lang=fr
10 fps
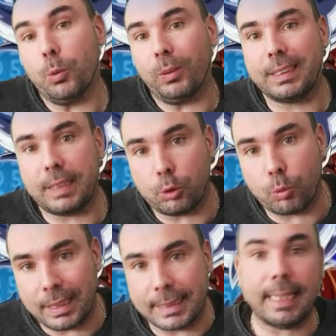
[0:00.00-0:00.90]
donc que ça
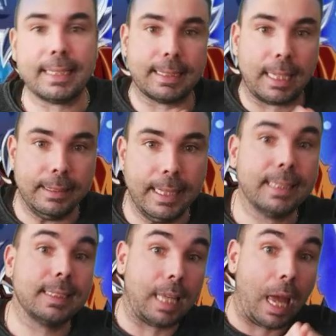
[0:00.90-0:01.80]
soit un sexe, un
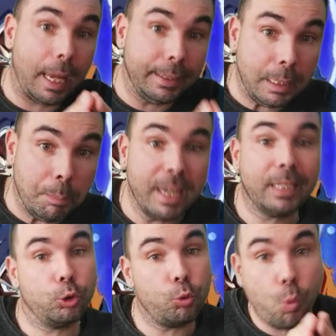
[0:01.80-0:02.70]
dex, un
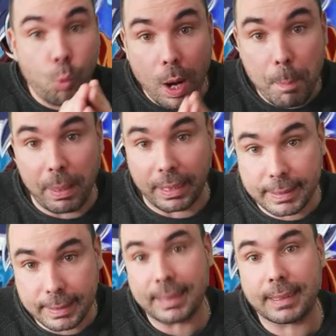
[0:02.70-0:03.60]
dpex ou un
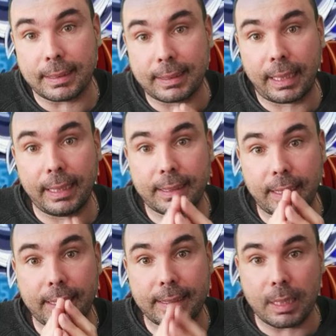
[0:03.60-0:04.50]
pex. Ça c'est très
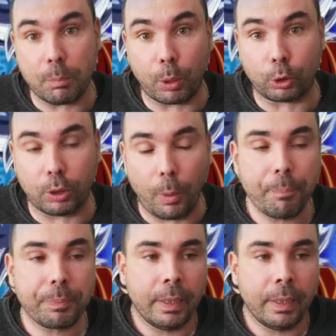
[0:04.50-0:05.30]
très important.